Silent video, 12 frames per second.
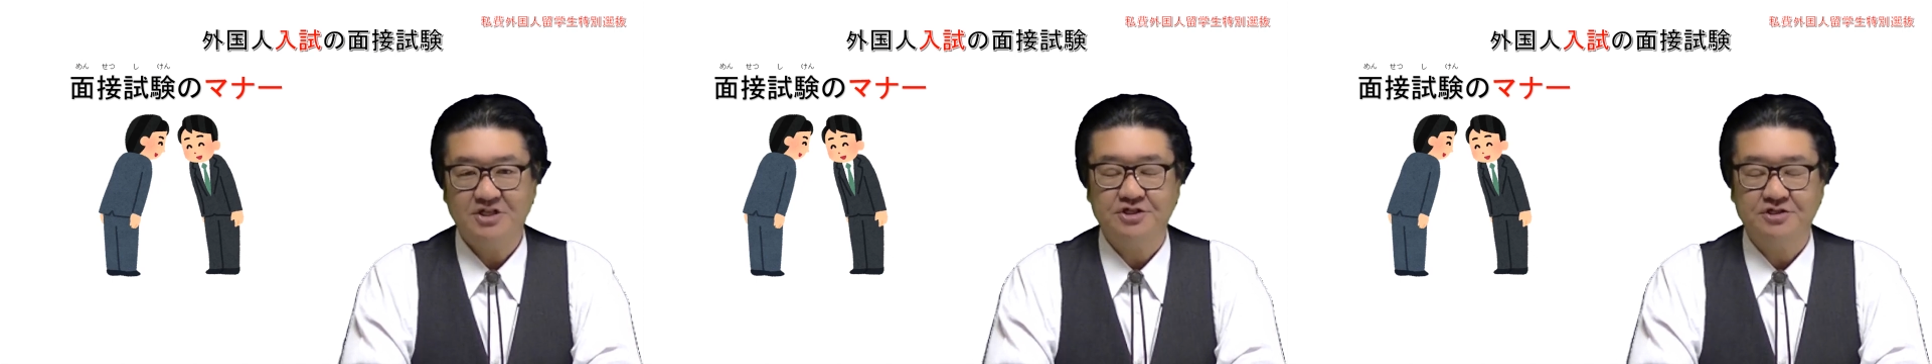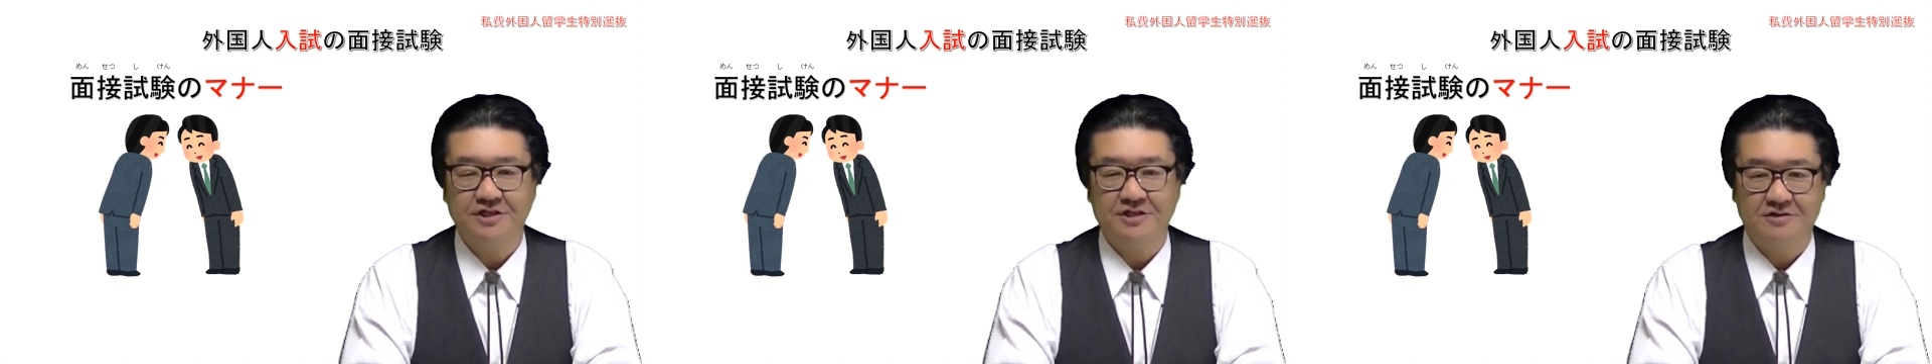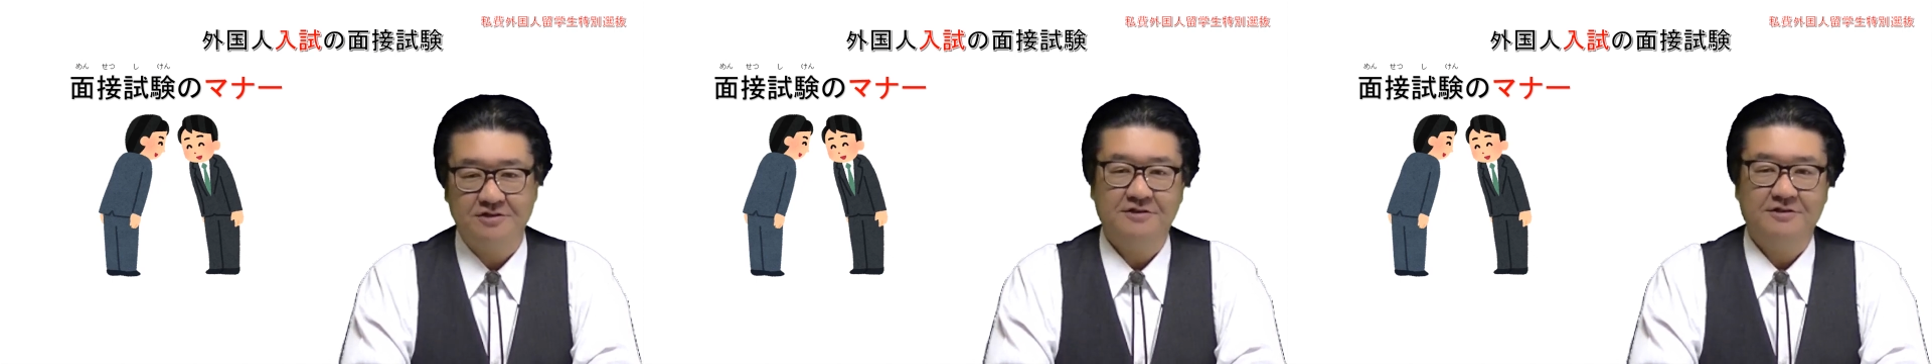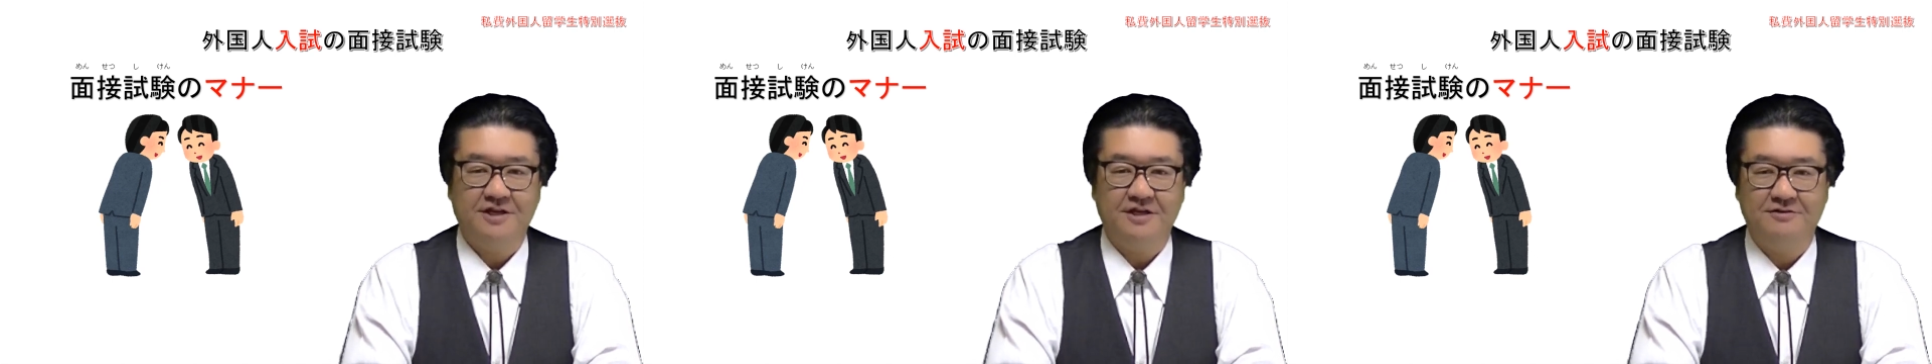周囲
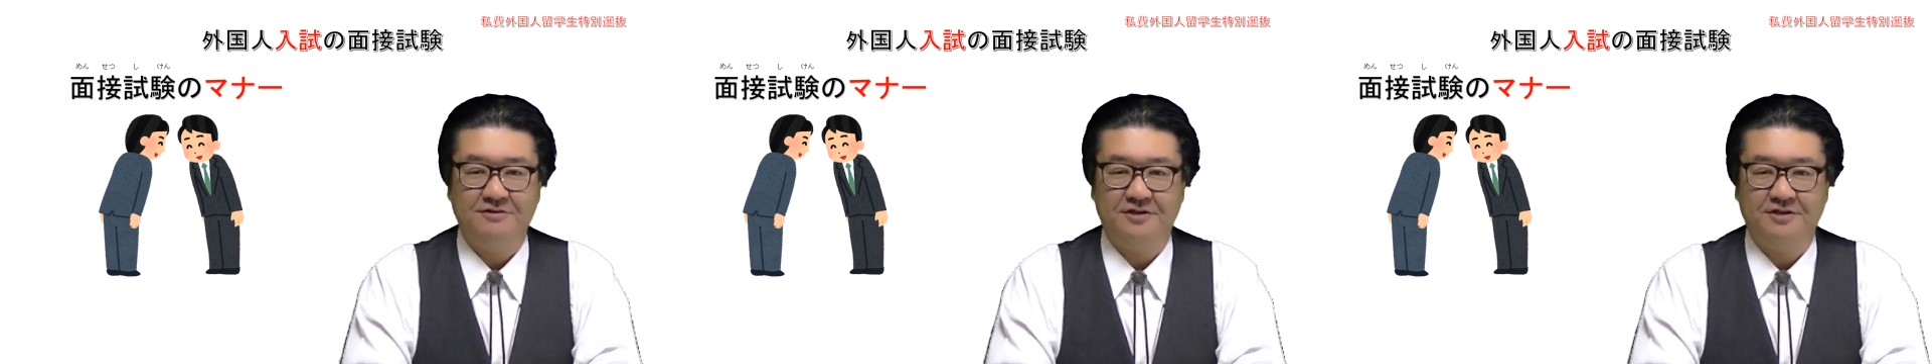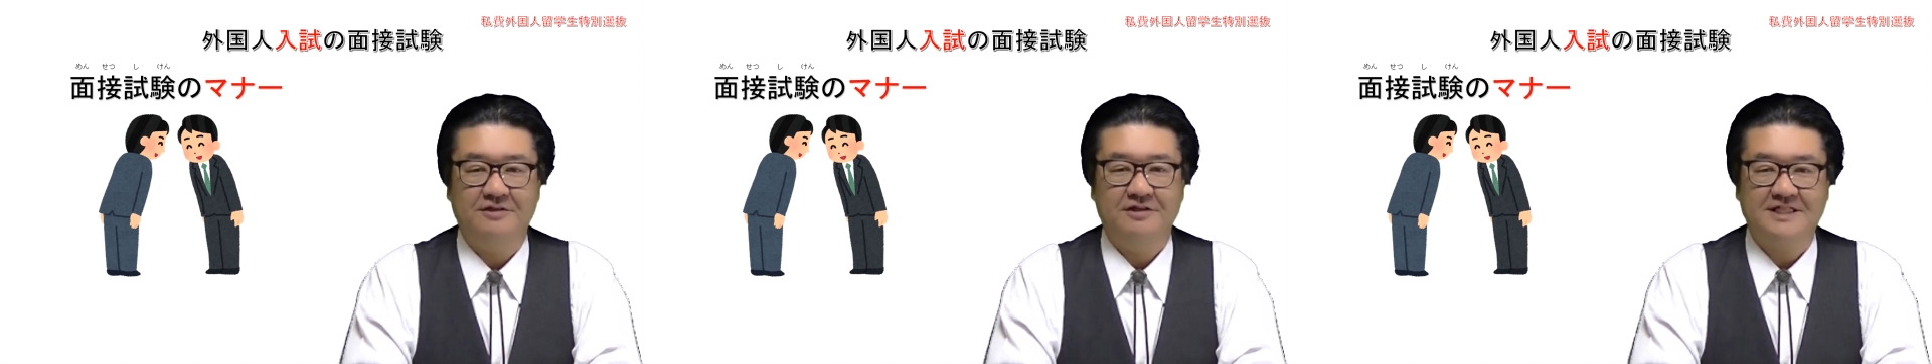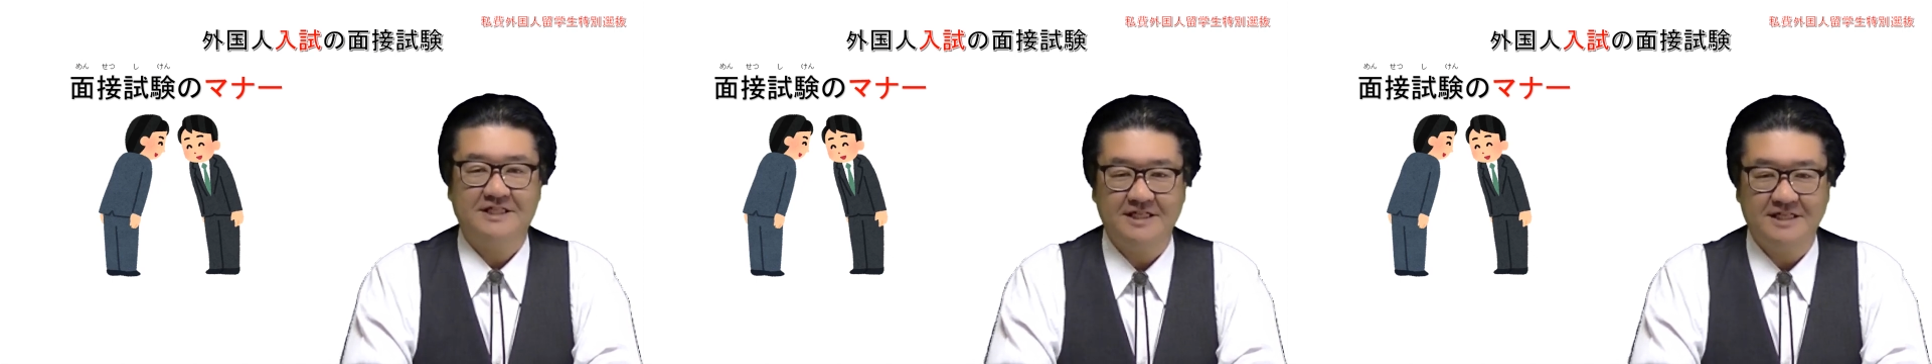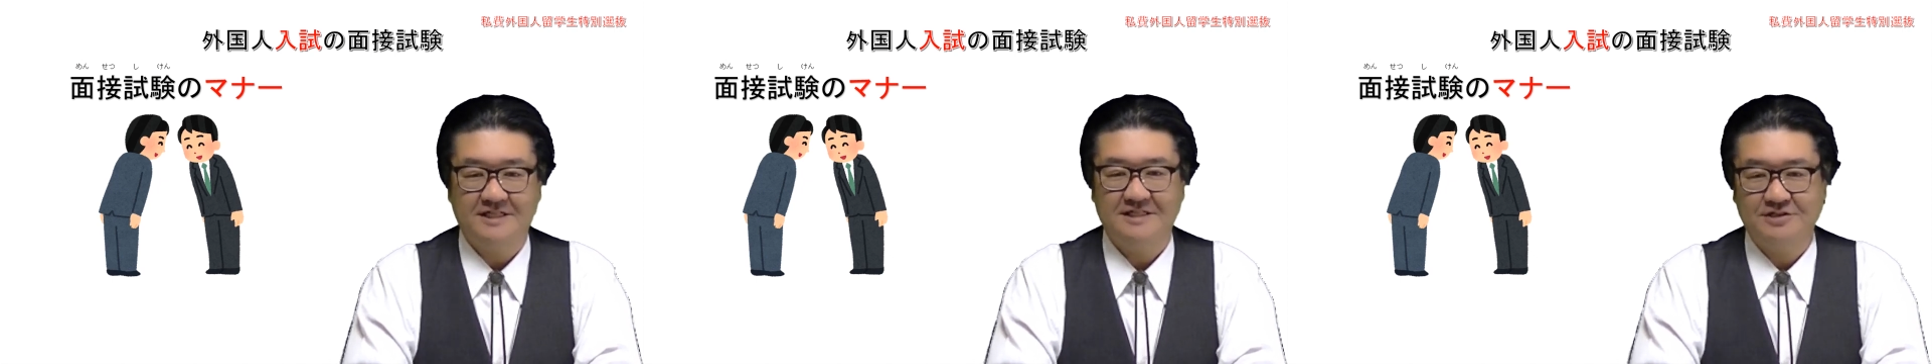の日本の人たち
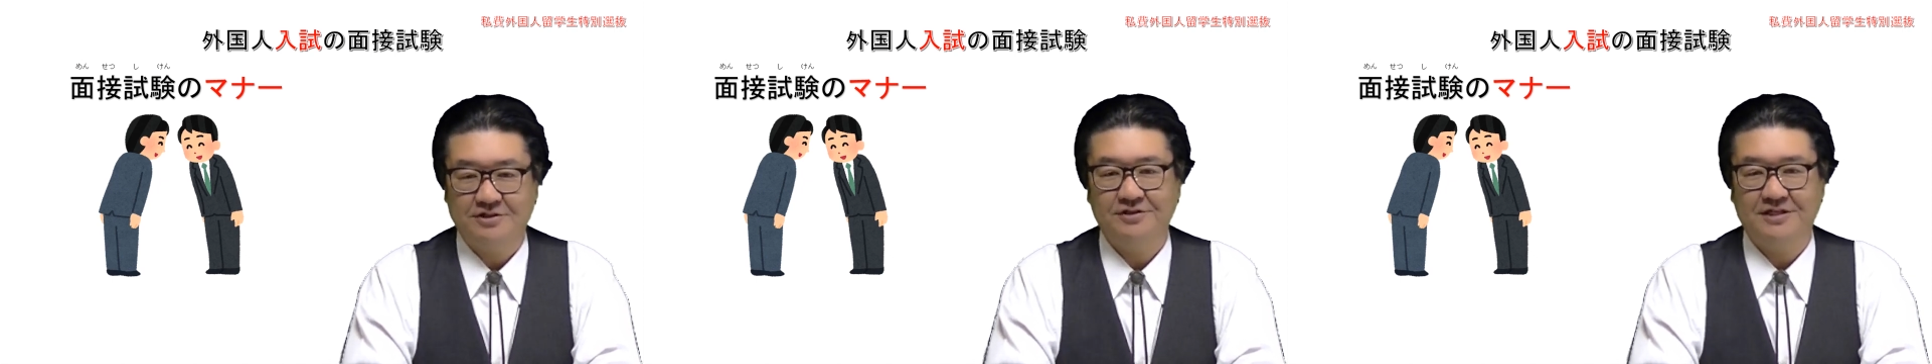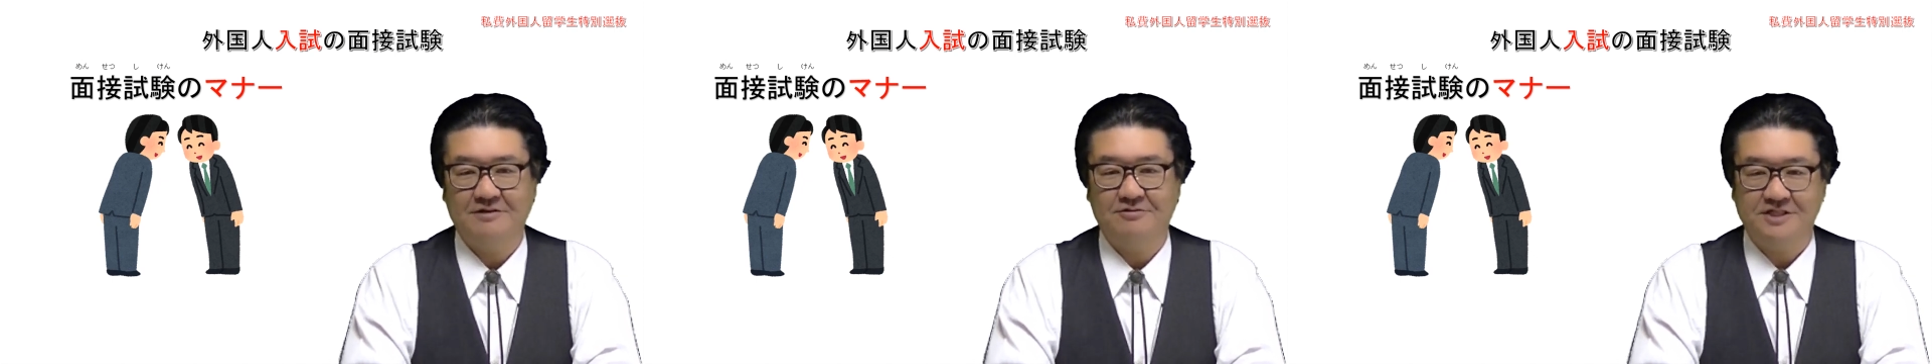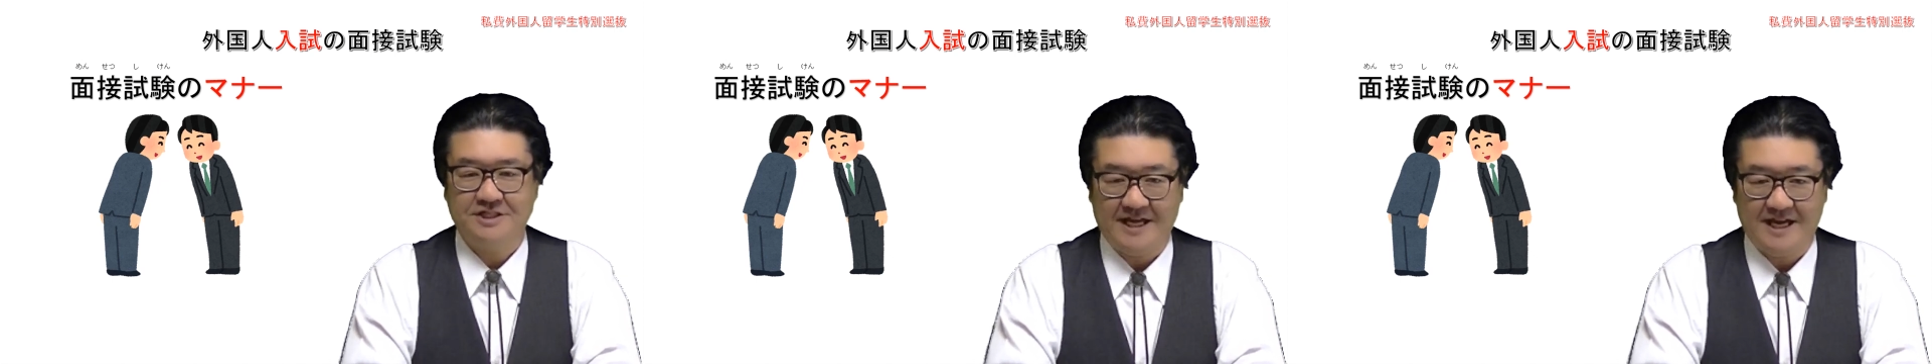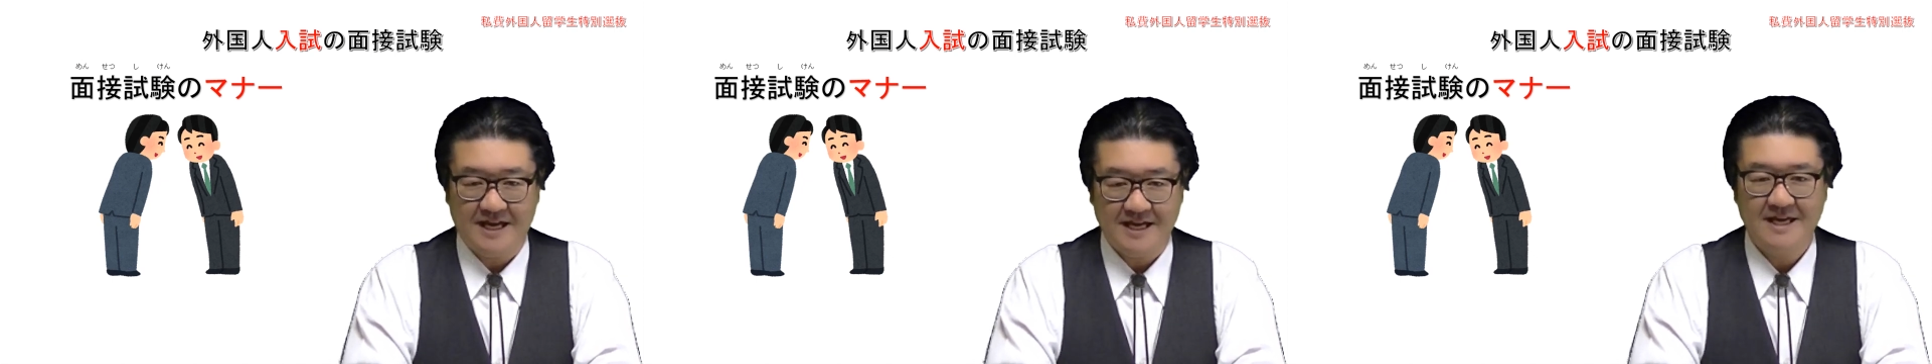に相談をし
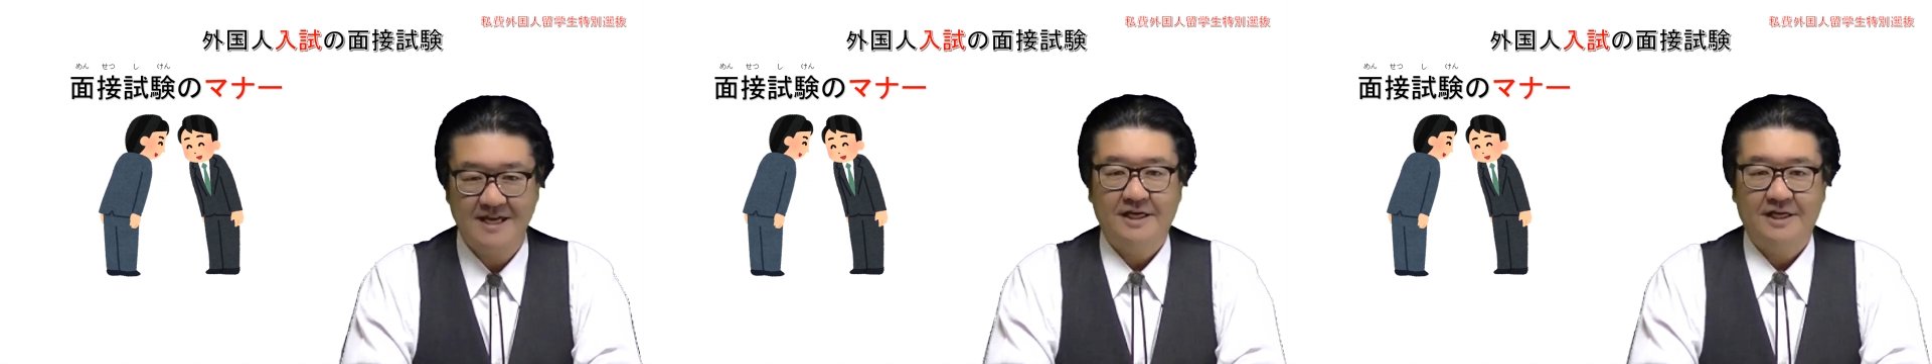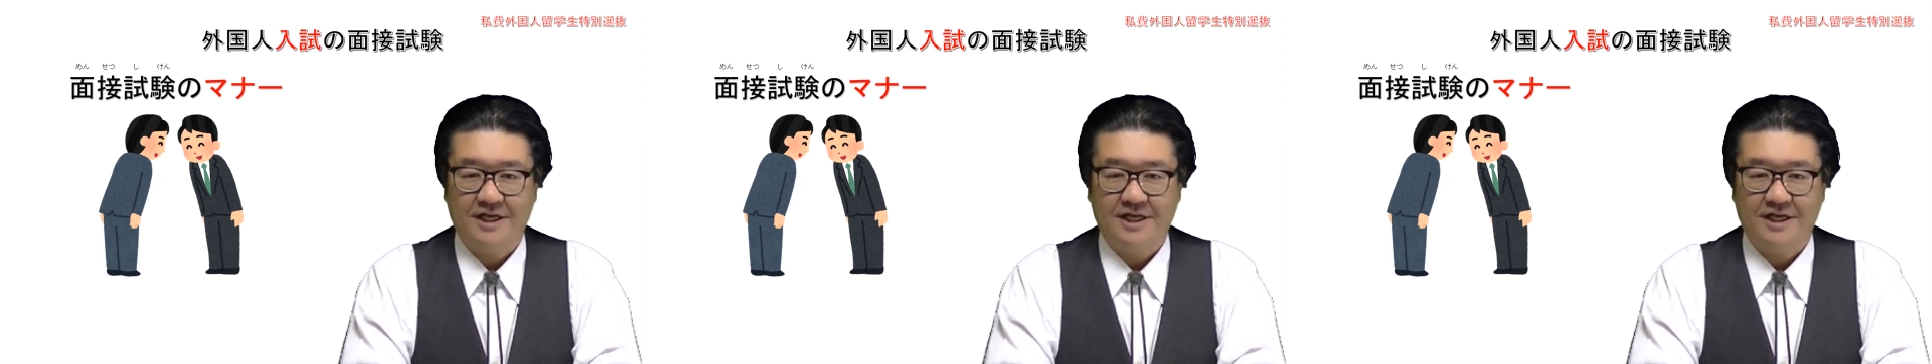て、